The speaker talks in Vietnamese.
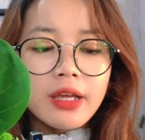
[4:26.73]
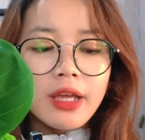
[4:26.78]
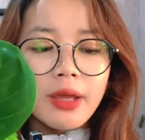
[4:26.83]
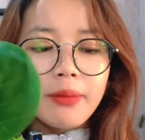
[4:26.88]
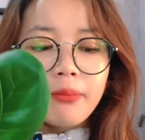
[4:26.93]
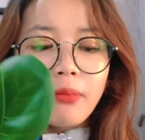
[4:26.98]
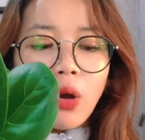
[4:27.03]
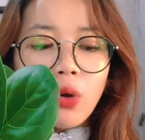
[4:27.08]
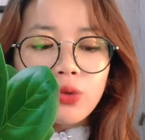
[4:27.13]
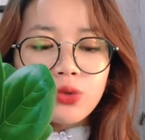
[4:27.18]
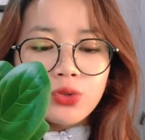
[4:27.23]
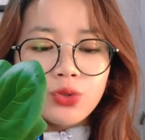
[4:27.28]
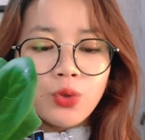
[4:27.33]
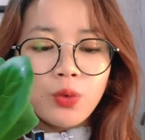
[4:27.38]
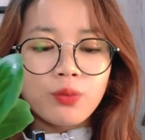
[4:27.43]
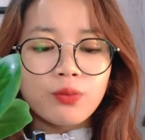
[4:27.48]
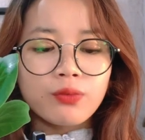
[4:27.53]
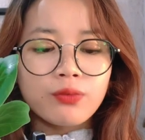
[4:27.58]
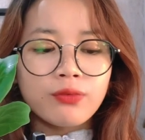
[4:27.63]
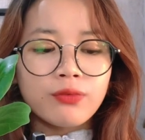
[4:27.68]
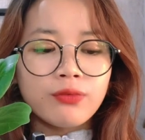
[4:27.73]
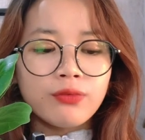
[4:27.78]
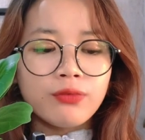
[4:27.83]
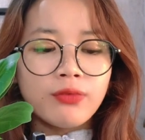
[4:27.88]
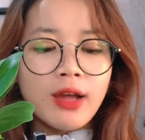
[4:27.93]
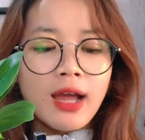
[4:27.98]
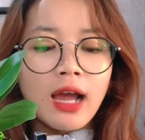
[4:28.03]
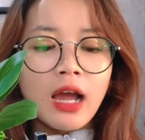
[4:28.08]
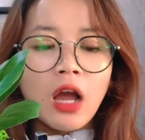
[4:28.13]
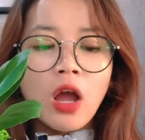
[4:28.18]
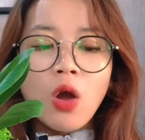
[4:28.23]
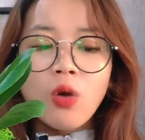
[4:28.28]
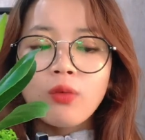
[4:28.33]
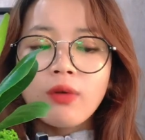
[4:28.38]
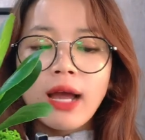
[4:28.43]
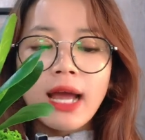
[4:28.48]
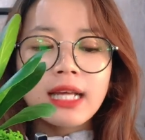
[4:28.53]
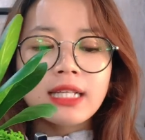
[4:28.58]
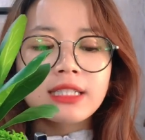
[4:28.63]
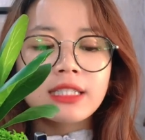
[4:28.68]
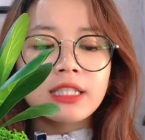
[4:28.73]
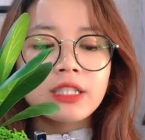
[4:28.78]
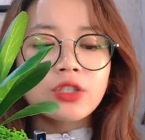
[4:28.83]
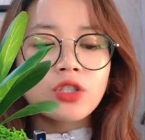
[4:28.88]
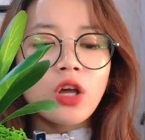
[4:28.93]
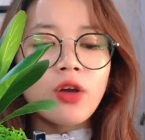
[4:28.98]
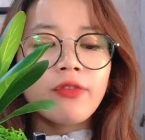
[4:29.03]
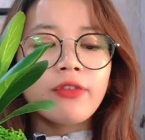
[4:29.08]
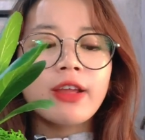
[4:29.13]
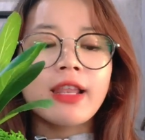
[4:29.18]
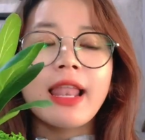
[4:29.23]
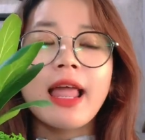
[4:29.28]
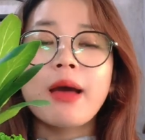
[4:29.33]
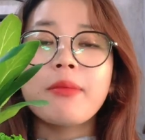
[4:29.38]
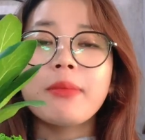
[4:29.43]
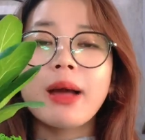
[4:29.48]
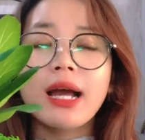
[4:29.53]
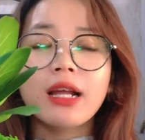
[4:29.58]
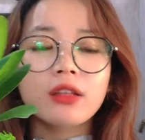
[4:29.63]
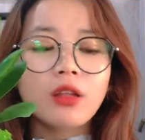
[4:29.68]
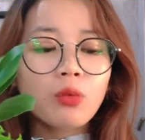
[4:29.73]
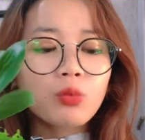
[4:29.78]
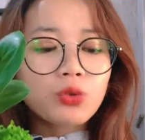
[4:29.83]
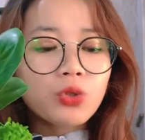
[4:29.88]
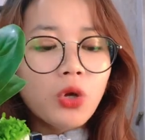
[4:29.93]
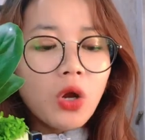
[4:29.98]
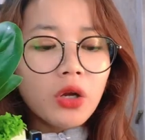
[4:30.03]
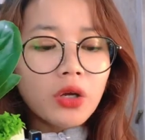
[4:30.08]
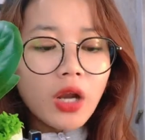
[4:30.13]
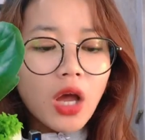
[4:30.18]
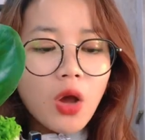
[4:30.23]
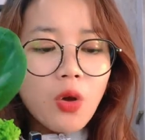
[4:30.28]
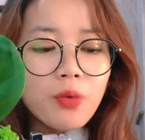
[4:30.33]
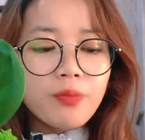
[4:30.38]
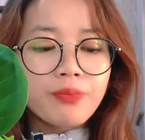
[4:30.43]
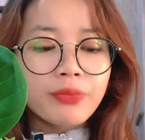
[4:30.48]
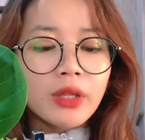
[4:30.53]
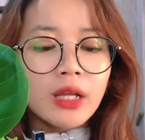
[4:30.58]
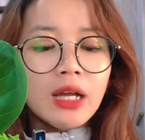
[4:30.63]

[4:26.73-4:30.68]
hình bầu dục và không khác gì so với lá bằng thông thường đâu.